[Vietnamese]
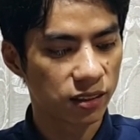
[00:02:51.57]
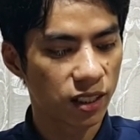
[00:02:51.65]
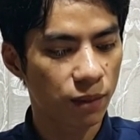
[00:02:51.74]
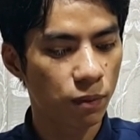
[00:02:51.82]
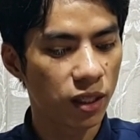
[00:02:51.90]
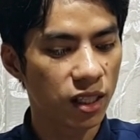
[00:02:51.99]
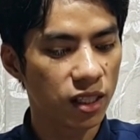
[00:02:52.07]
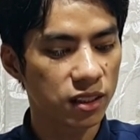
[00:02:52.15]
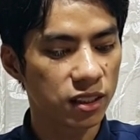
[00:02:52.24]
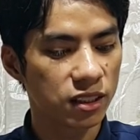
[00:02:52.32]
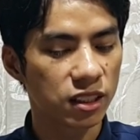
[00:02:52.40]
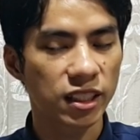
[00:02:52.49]
thiết lương
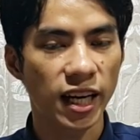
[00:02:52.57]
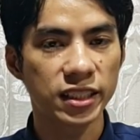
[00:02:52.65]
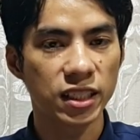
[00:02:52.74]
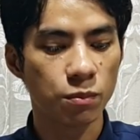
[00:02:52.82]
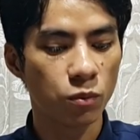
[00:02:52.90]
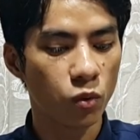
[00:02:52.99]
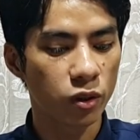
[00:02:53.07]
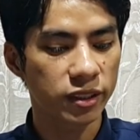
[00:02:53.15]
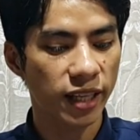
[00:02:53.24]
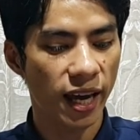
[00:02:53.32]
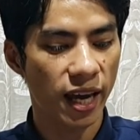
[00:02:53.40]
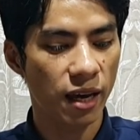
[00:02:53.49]
cứ nâng ngày thì
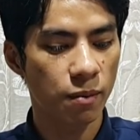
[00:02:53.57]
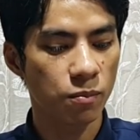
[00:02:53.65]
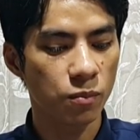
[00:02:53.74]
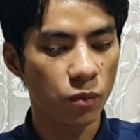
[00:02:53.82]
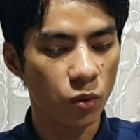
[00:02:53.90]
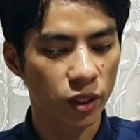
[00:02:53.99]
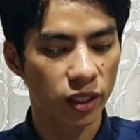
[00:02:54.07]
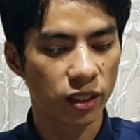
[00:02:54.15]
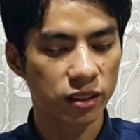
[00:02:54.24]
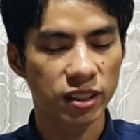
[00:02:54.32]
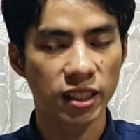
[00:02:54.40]
buôn khai buồn